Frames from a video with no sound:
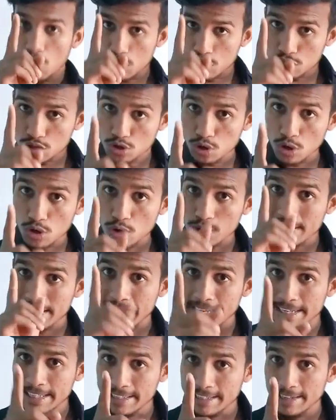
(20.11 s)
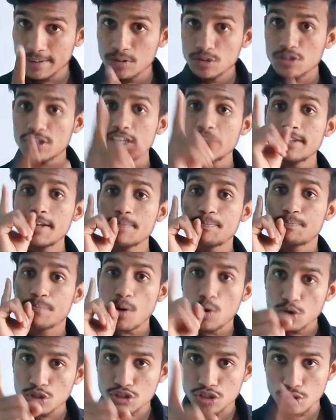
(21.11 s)
और जो लोग नहीं दिए उनके लिए
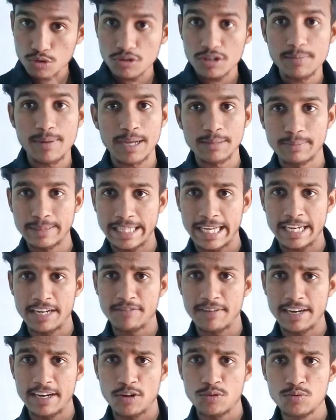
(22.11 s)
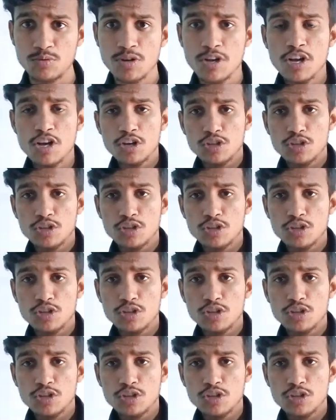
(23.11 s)
बहुत जरूरी बात बताने वाला हूँ